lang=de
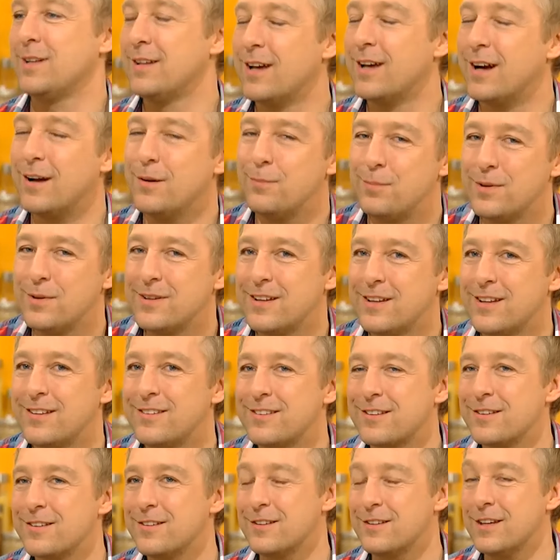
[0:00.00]
ist das das
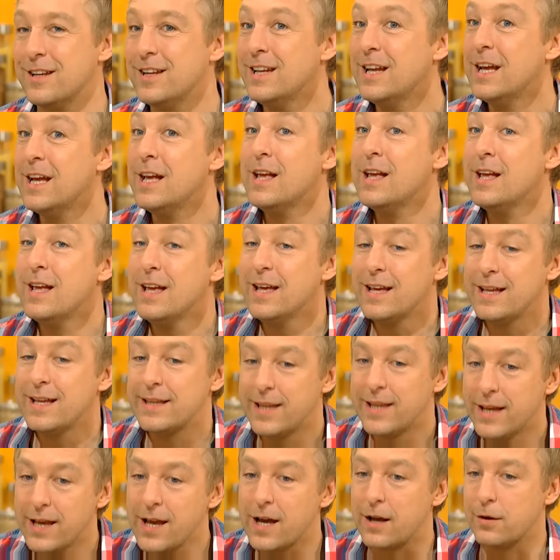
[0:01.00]
Wichtigste.
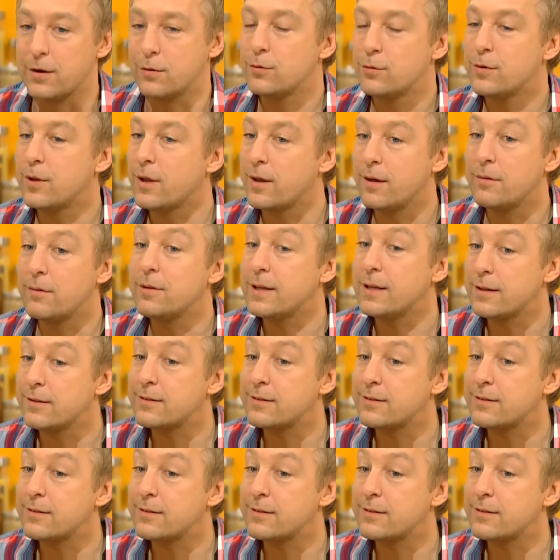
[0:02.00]
Das Leben von